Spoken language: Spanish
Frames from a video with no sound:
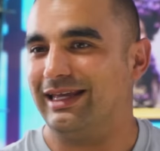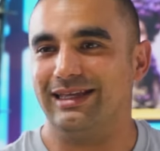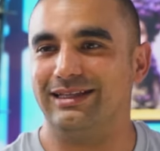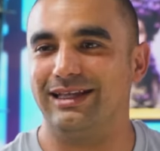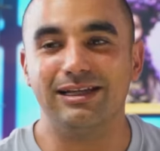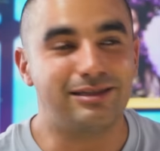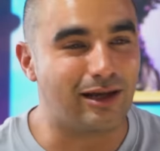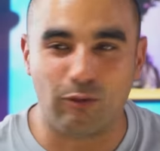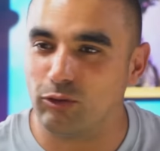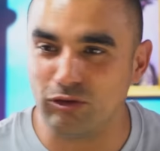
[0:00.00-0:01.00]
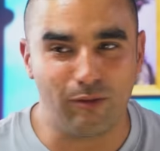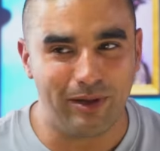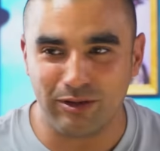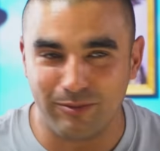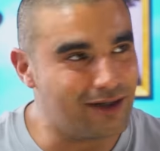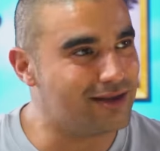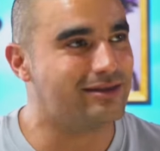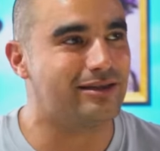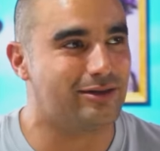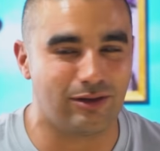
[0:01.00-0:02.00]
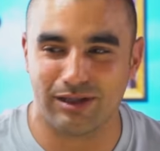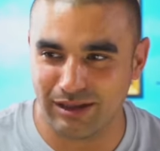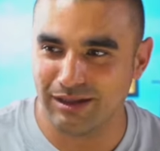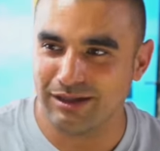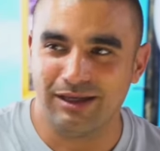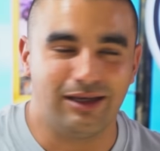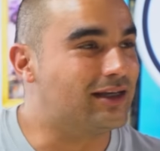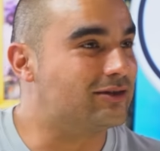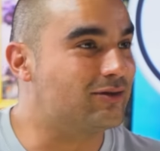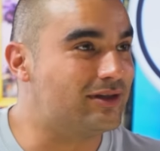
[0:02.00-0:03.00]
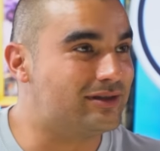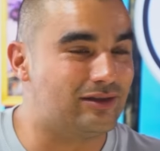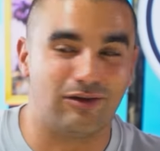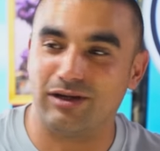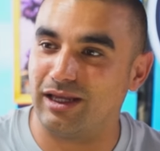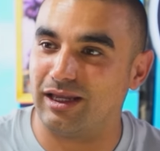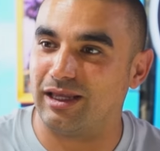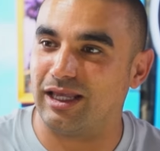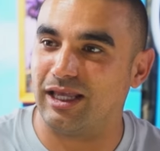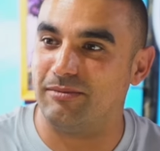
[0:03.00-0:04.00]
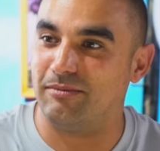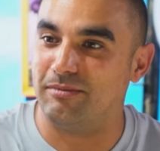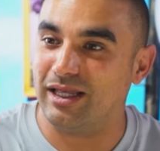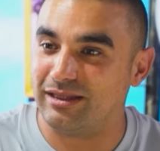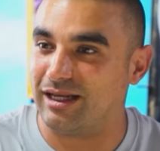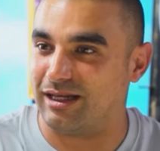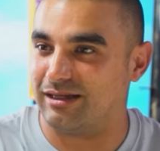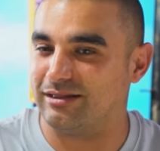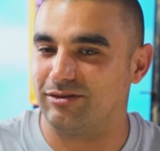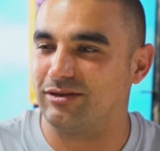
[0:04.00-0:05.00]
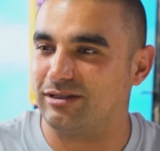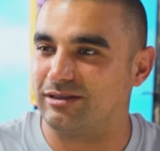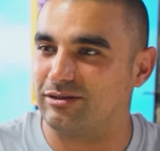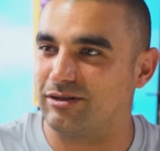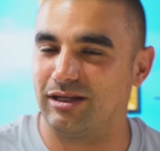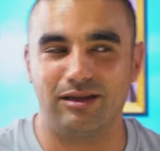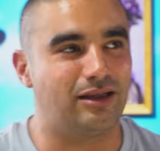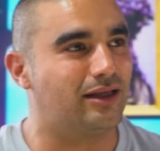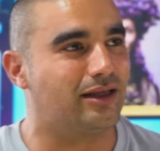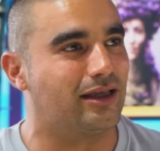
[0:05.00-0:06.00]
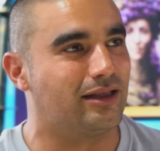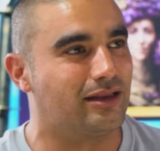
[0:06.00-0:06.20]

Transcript: Y, tienes segundos para tomar decisiones que son decisiones eh, métricas y son decisiones mm. de,